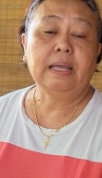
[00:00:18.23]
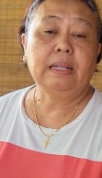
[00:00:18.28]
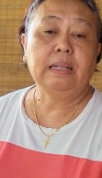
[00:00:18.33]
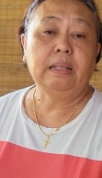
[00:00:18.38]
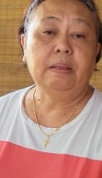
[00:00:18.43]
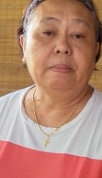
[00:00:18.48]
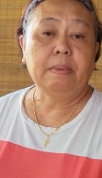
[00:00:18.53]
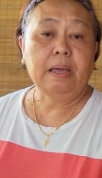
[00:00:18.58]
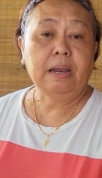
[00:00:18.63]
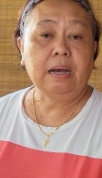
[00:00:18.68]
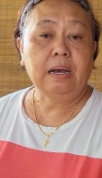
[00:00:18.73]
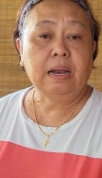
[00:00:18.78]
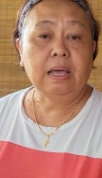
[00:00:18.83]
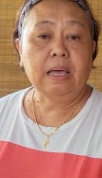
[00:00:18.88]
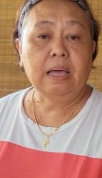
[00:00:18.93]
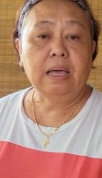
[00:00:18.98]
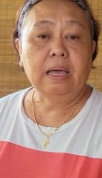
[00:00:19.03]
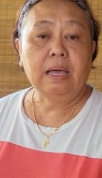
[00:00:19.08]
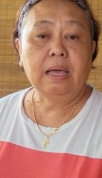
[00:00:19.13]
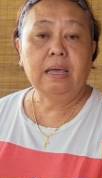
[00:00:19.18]
di
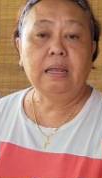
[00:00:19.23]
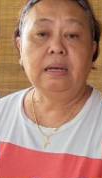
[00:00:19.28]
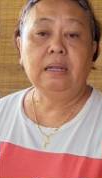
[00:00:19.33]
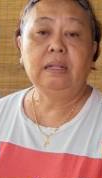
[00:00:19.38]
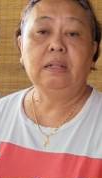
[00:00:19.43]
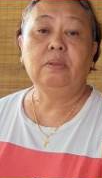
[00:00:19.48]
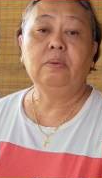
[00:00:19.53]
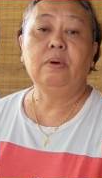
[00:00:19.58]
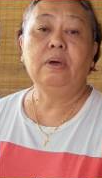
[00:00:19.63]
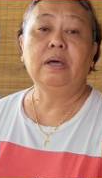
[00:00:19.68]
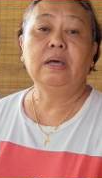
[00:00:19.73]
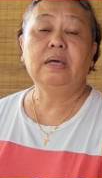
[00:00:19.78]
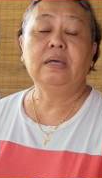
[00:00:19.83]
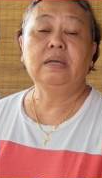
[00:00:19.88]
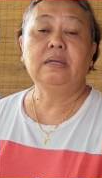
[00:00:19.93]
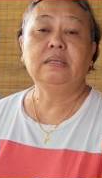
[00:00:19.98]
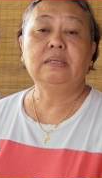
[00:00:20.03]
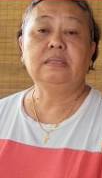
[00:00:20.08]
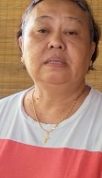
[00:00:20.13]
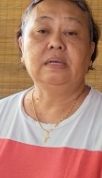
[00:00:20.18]
mana, dituang ke
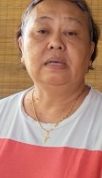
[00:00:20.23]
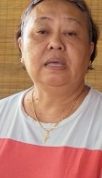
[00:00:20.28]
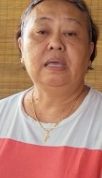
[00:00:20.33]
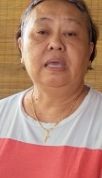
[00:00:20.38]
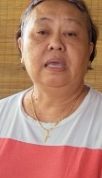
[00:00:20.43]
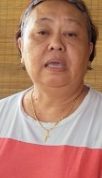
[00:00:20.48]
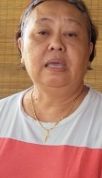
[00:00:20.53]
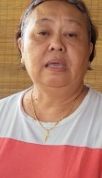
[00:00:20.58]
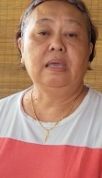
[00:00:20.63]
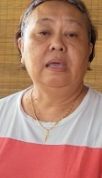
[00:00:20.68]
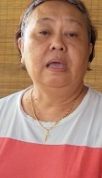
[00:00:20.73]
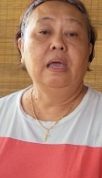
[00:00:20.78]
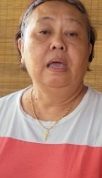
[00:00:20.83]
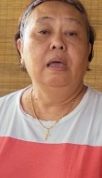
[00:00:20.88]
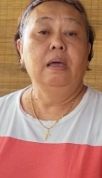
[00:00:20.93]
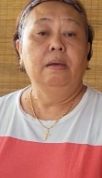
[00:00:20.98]
rezeki